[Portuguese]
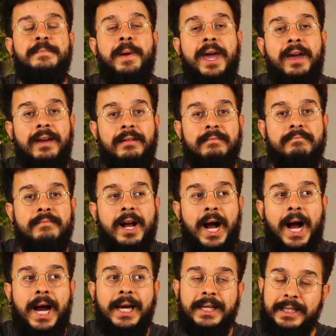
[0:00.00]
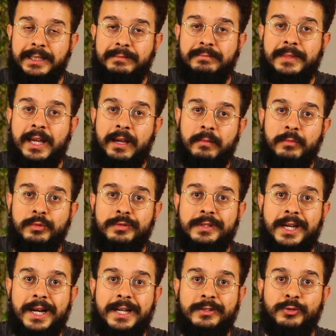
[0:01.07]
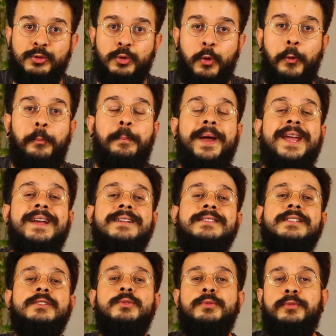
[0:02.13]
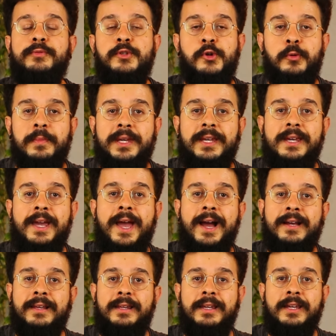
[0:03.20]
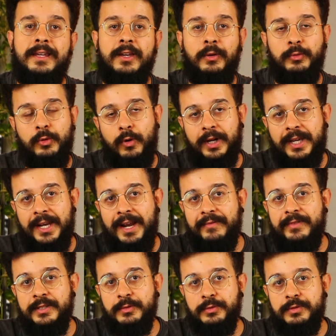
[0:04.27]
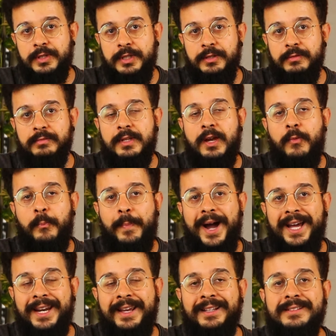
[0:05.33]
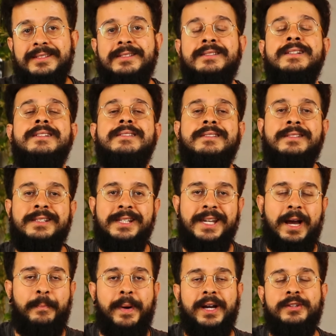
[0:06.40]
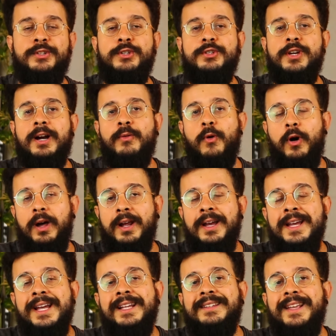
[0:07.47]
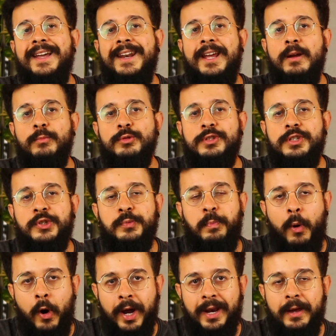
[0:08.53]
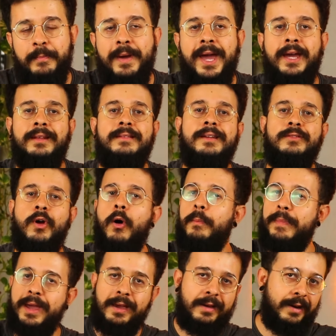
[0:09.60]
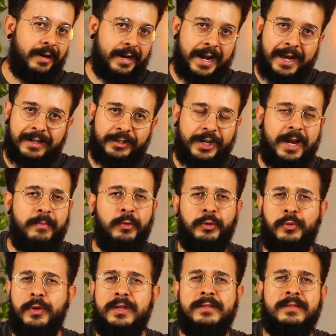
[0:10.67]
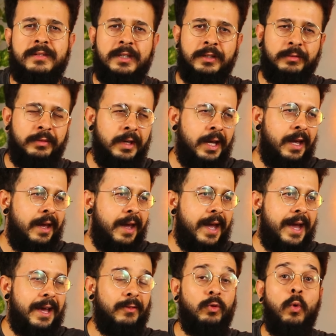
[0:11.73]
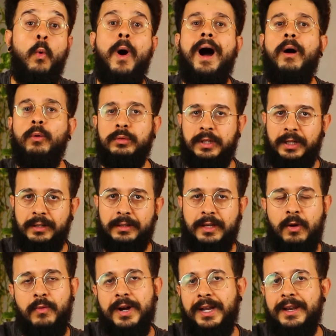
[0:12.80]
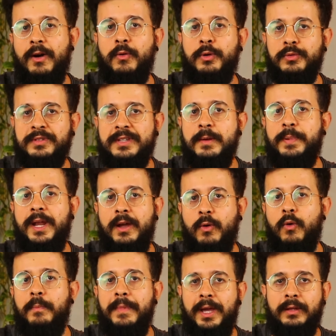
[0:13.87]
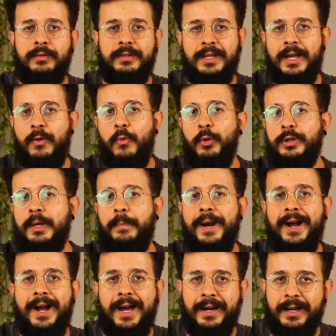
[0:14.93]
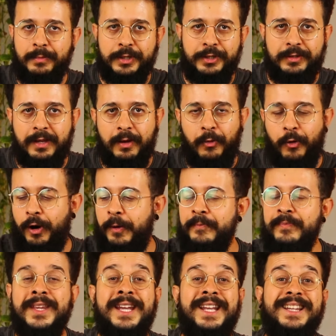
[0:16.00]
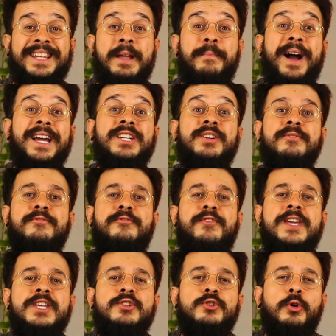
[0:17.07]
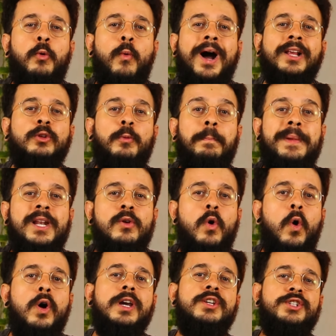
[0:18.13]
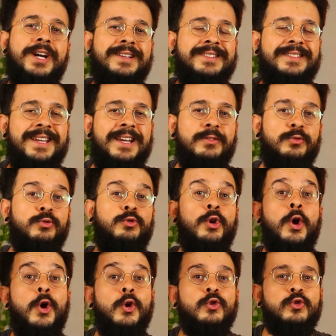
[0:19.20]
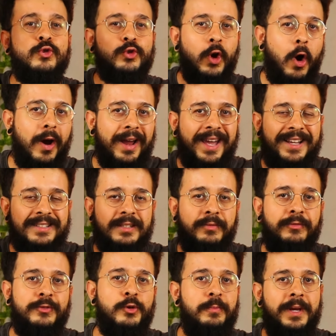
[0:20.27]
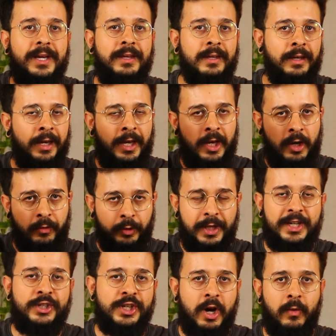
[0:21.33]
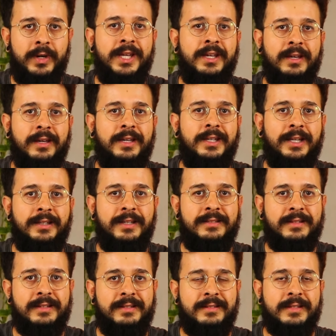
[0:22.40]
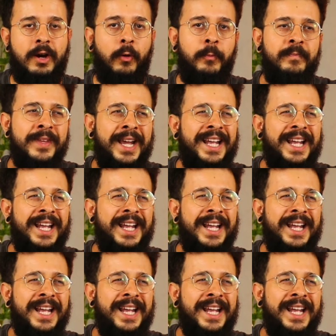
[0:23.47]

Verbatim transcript: bem, aí temos a surpresa do filme. E é aqui que eu dou aquele avisozinho, né? O parênteses, sim, a partir de agora teremos spoiler. Bem, The Dollmaker, cara, já é muito conhecido. É, no Alter, que é um canal que eu sempre recomendo, que tem curta pra caramba de terror, tem mais de 24 milhões de acessos só esse filme aqui. Vou deixar o link aqui na descrição.